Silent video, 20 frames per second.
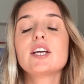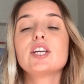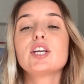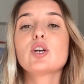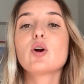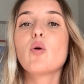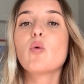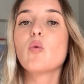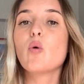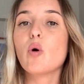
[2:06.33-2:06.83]

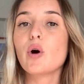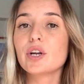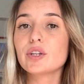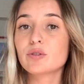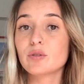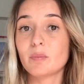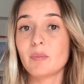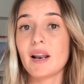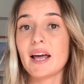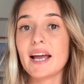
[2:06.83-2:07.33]
Hero
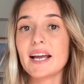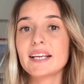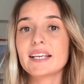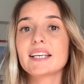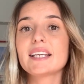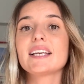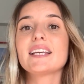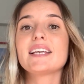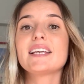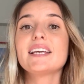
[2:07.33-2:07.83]
8
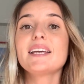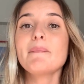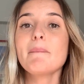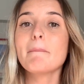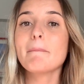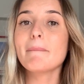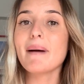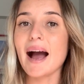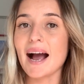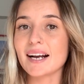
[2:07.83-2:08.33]
Black e
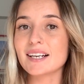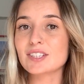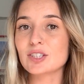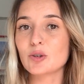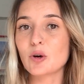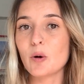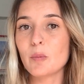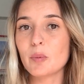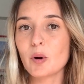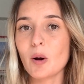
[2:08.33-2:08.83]
Max,
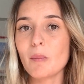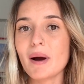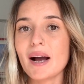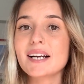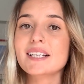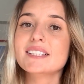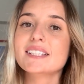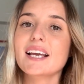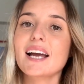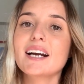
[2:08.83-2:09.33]
GoPro
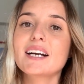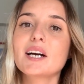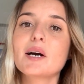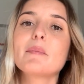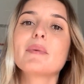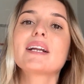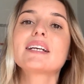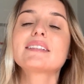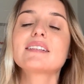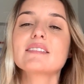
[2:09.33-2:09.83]
Max, que é a
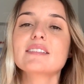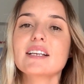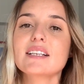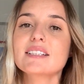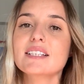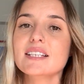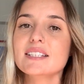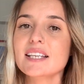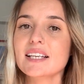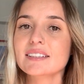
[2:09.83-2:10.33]
câmera
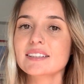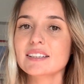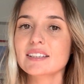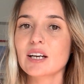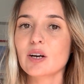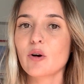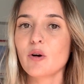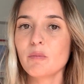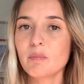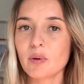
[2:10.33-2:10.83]
360
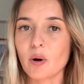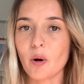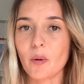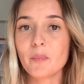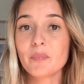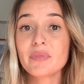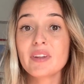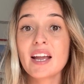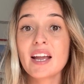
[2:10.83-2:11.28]
da GoPro.